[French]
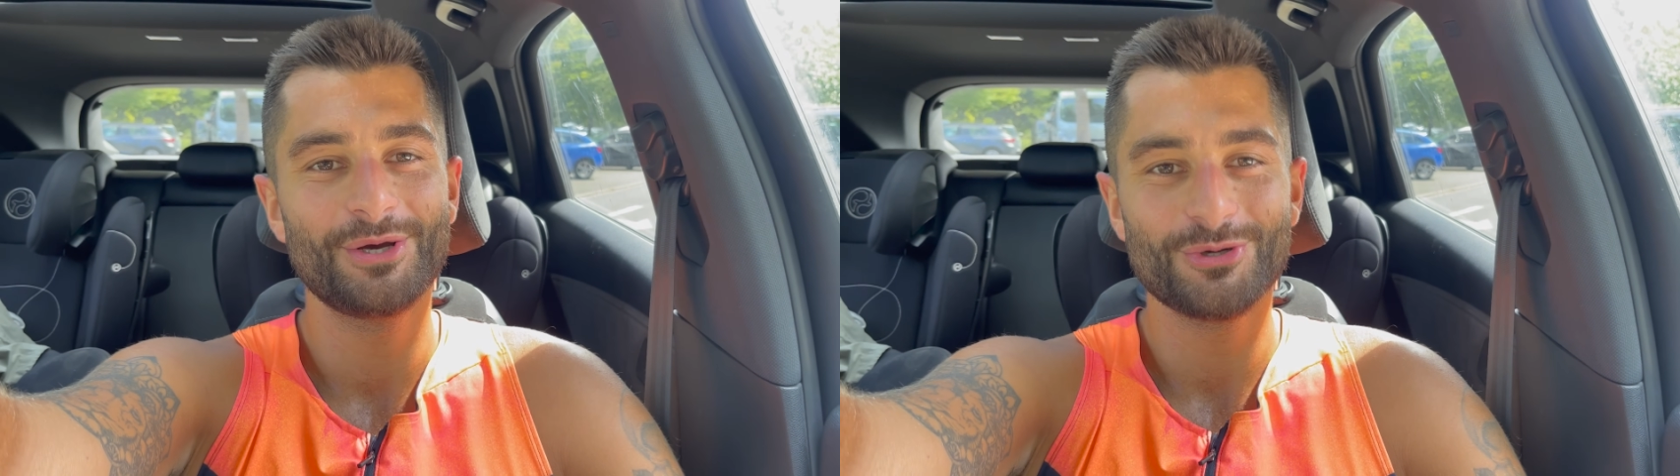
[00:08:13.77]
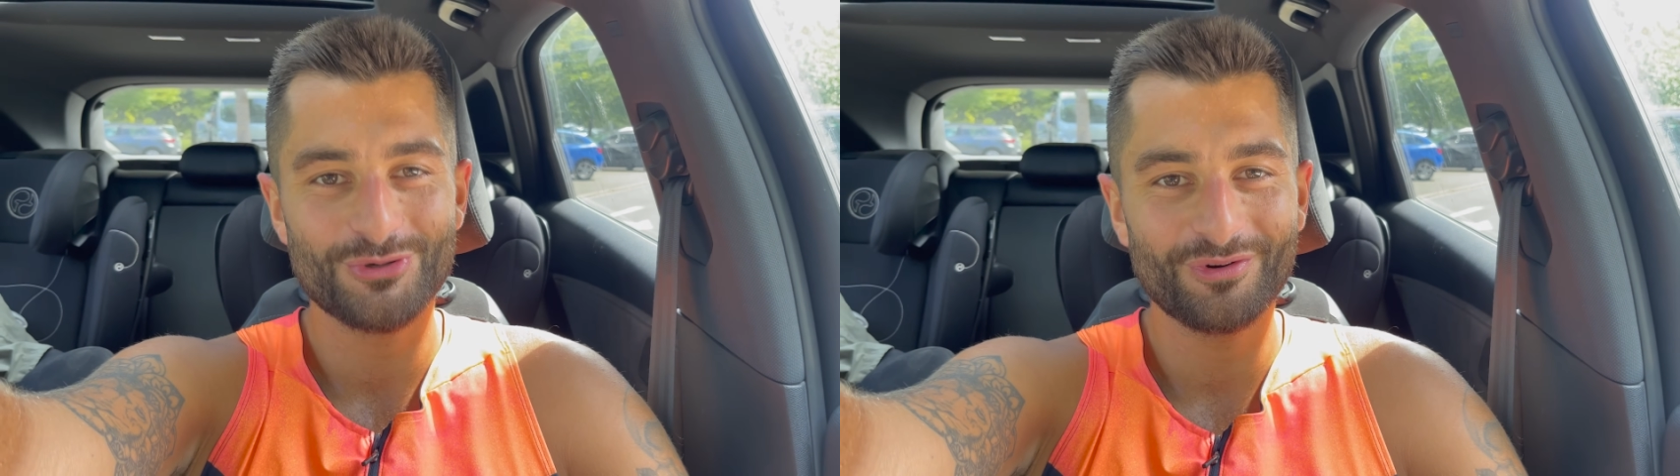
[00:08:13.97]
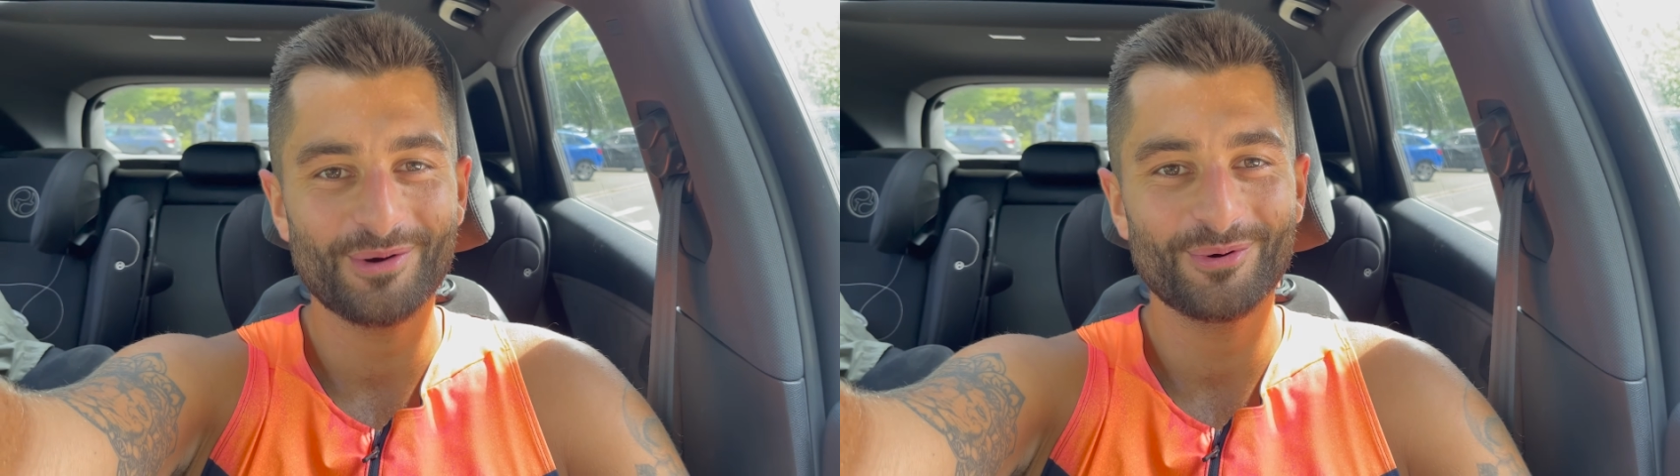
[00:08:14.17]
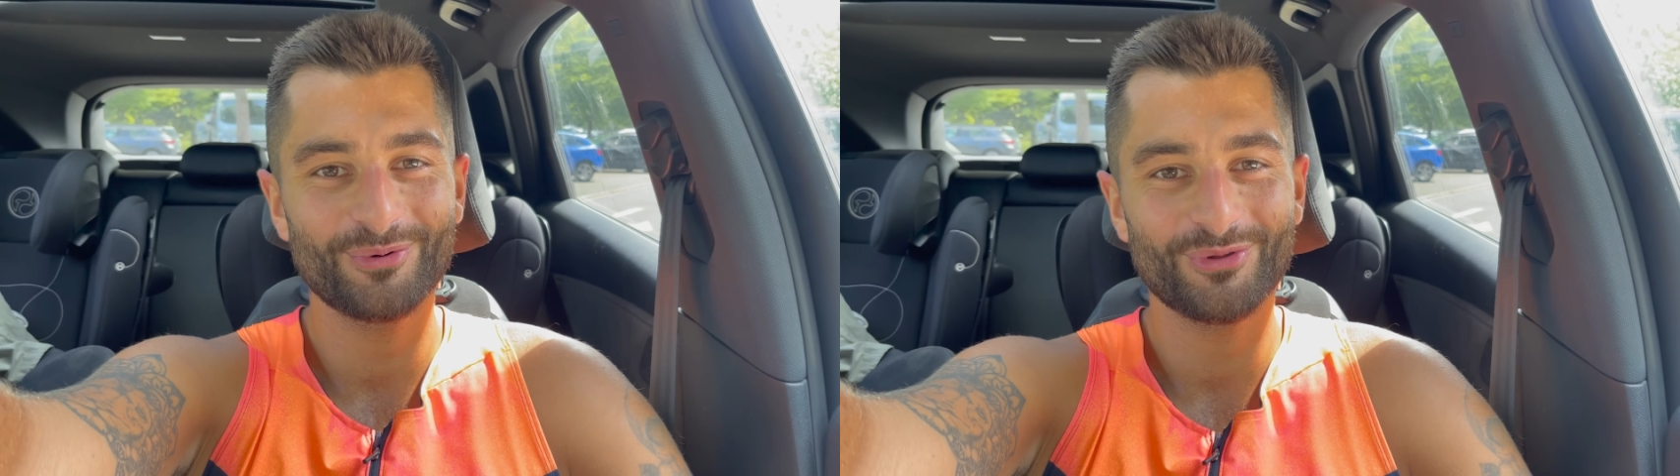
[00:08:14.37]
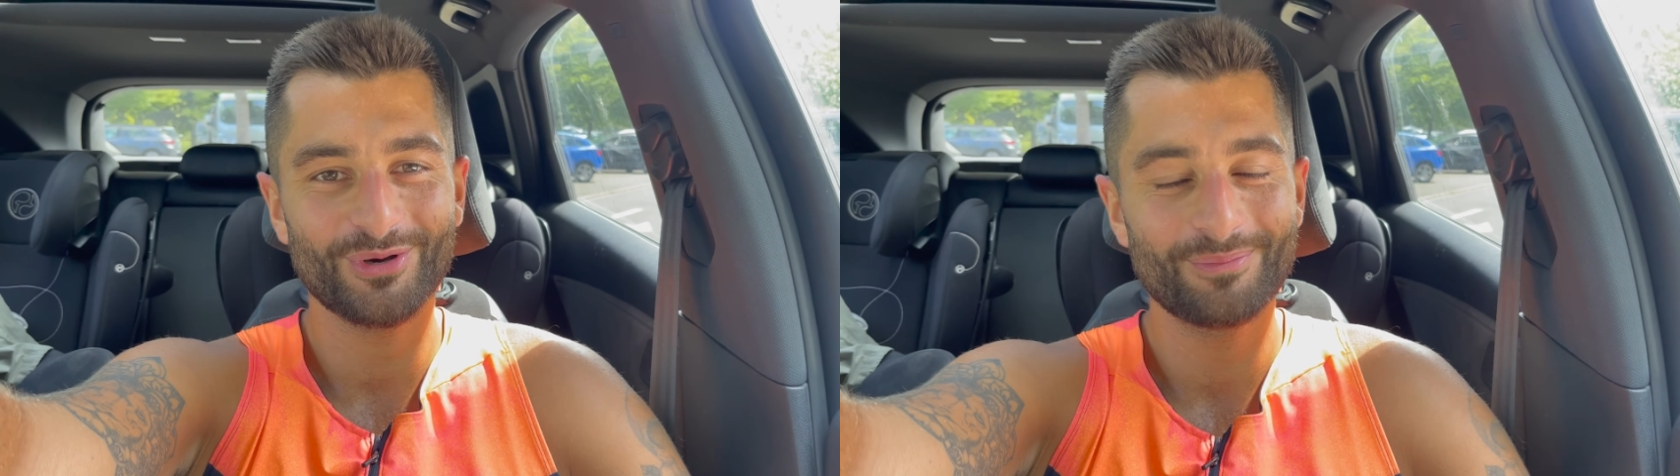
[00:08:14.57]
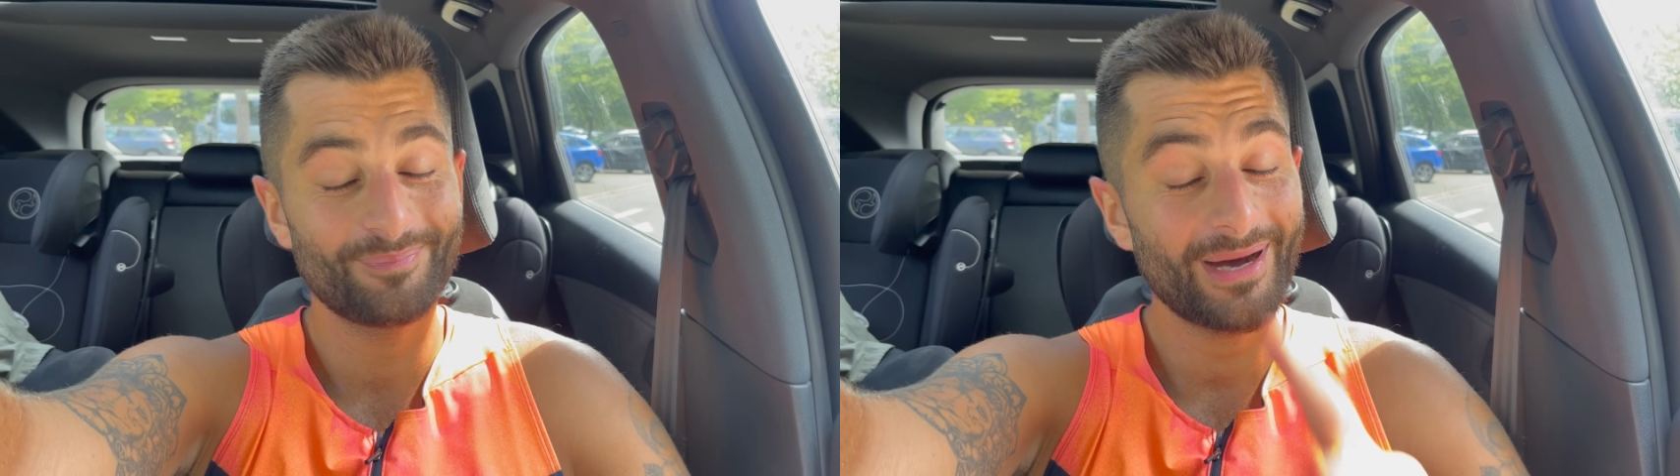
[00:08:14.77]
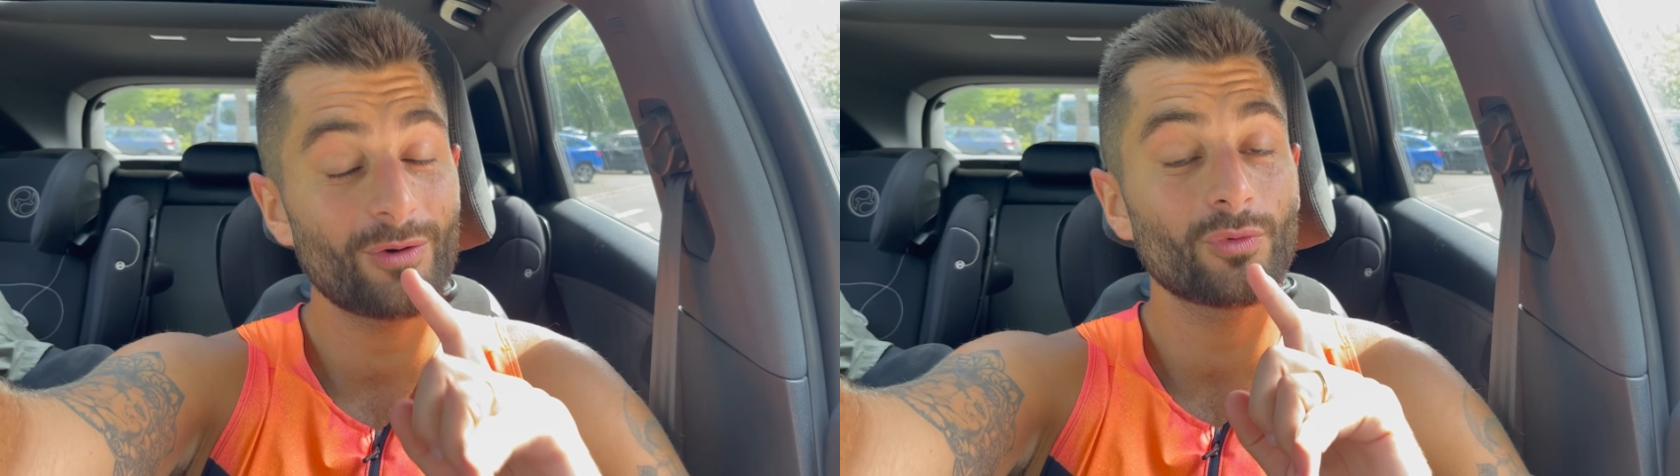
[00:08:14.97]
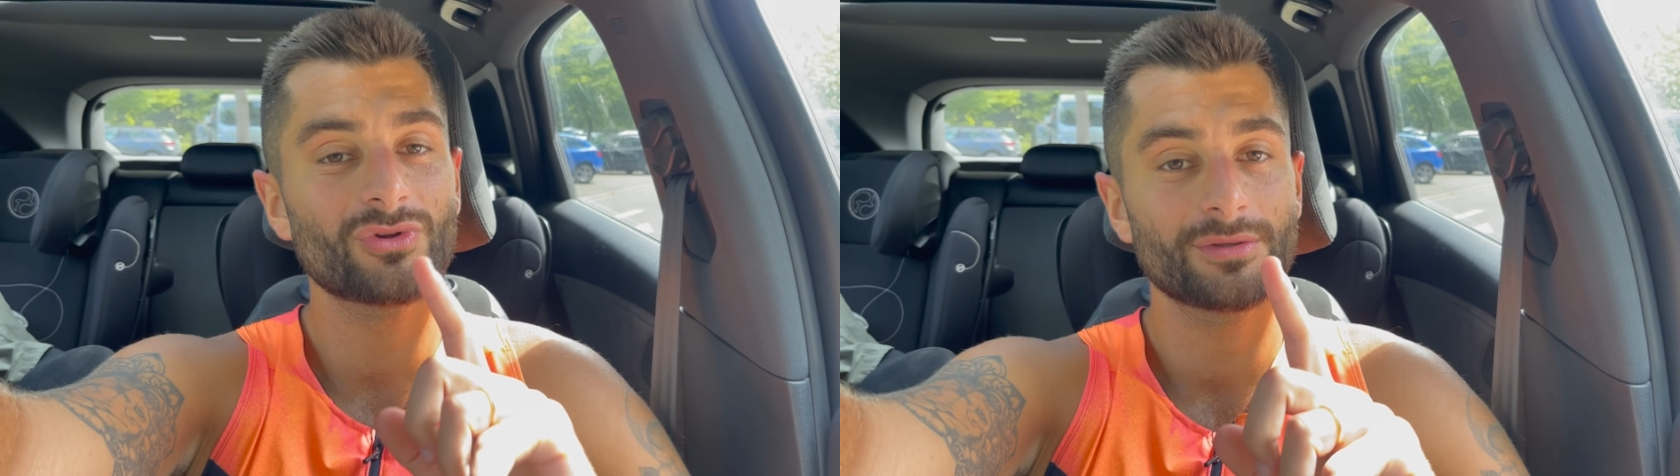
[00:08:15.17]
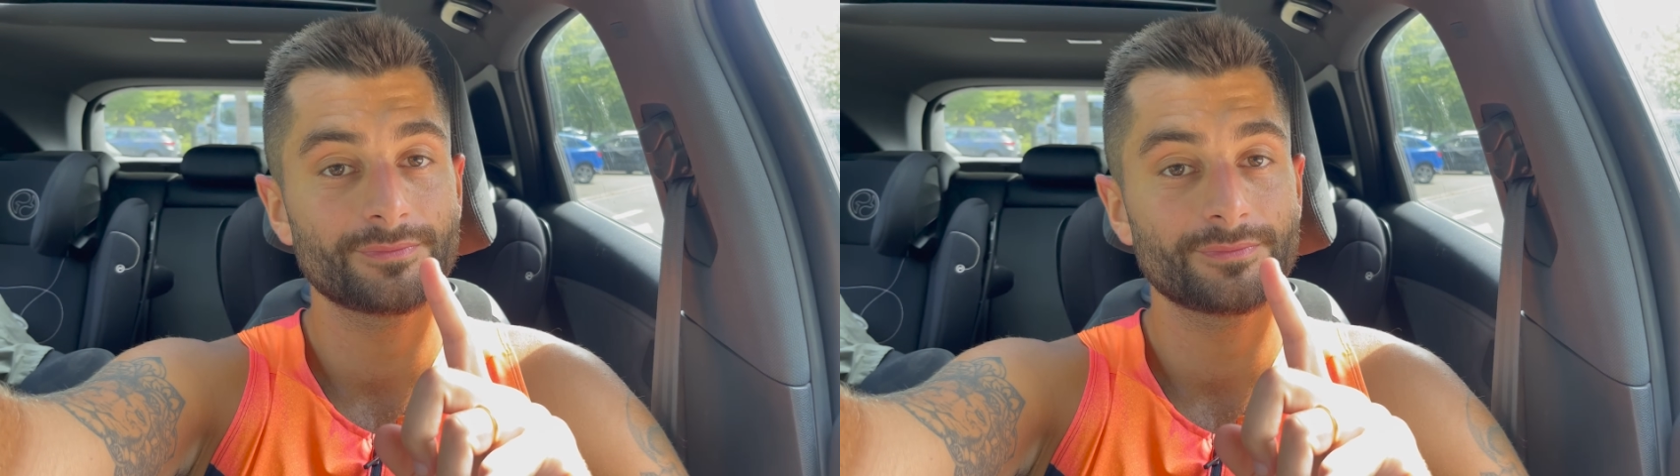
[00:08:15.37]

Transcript: Je suis vraiment content. Par contre,